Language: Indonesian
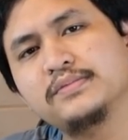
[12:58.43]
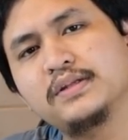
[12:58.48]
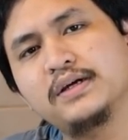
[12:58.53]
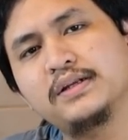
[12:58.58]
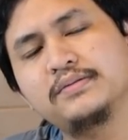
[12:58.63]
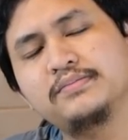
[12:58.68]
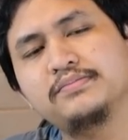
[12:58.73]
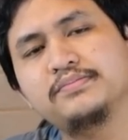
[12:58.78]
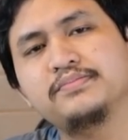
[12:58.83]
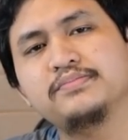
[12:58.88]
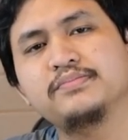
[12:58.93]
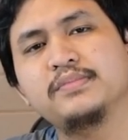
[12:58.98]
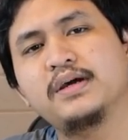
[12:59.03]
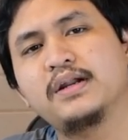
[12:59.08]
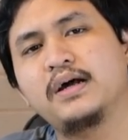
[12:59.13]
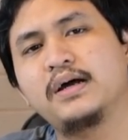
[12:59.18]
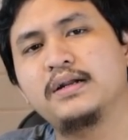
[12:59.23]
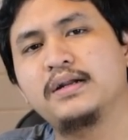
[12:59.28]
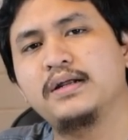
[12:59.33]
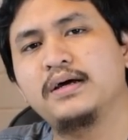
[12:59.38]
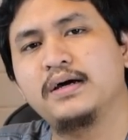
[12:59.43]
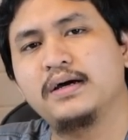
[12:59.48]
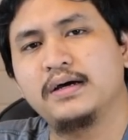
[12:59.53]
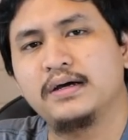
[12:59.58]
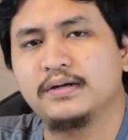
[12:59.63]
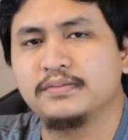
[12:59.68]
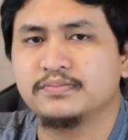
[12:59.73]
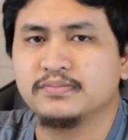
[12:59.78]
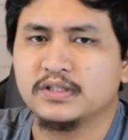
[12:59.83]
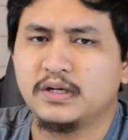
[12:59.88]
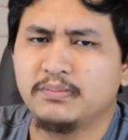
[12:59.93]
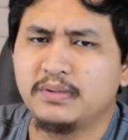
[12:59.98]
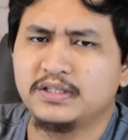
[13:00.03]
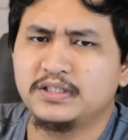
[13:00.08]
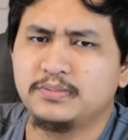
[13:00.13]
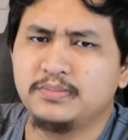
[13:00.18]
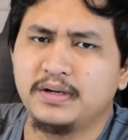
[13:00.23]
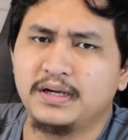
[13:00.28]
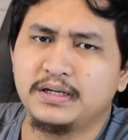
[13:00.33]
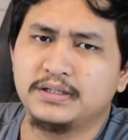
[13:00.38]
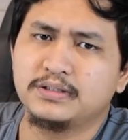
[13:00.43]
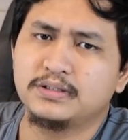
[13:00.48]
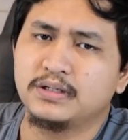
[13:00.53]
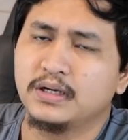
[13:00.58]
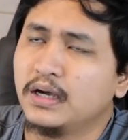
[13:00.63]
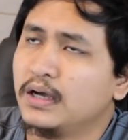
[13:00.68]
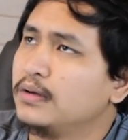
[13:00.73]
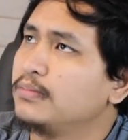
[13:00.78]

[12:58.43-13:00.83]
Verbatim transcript: dan biar ada badge-badge,